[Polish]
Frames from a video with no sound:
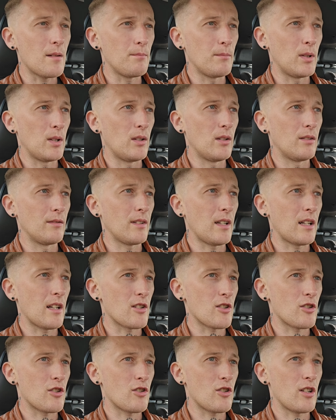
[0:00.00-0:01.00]
bo
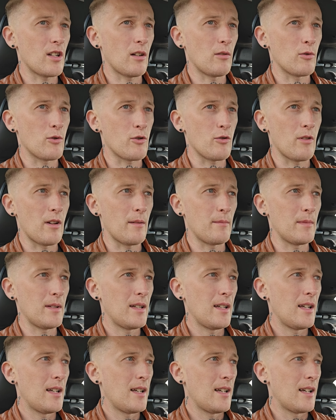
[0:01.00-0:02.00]
wiele rzeczy się
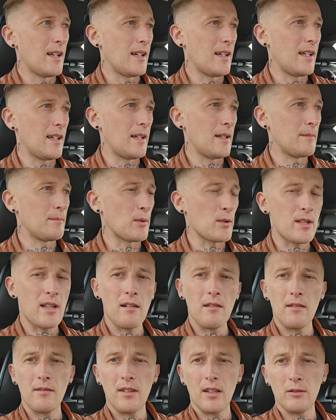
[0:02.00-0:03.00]
nauczyłem, e,
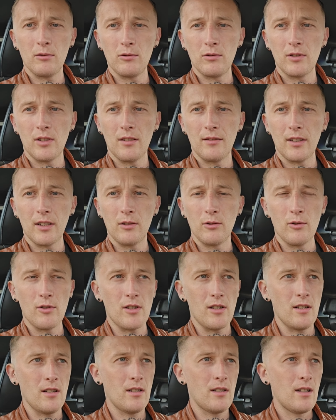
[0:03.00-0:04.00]
poznałem wielu nowych
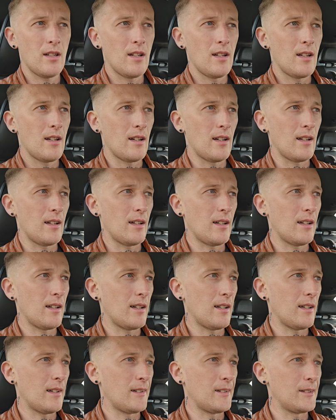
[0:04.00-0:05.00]
ludzi,
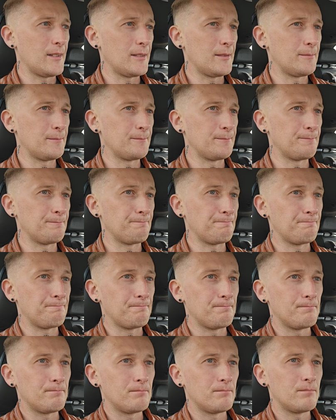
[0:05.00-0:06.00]
e,
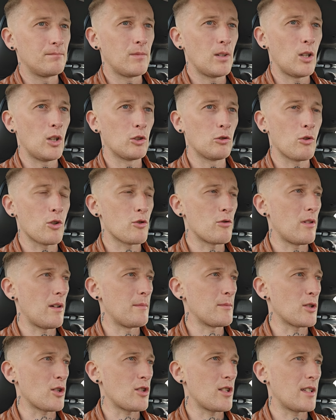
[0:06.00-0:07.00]

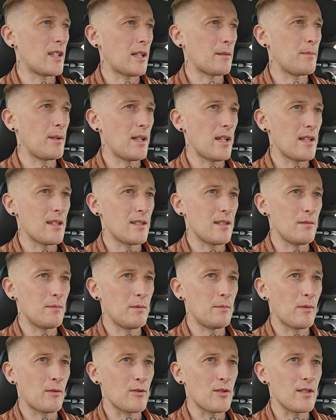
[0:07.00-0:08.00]
odłożyłem coś jednak pieniędzy
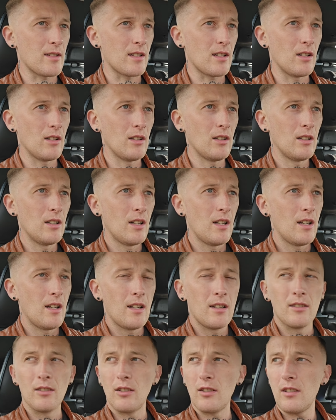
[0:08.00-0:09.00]
mimo wszystko,
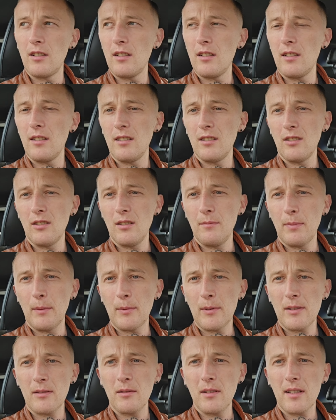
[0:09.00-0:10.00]
no i, no i
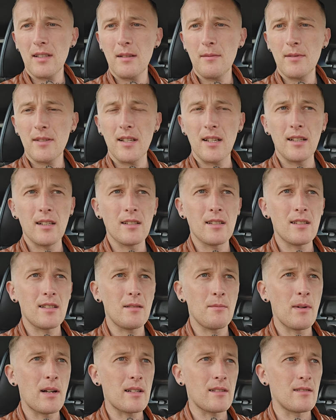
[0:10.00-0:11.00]
po prostu jestem z tej
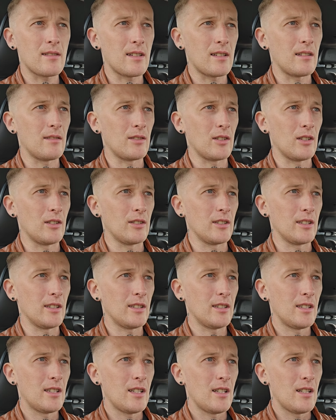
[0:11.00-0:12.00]
decyzji bardzo zadowolony.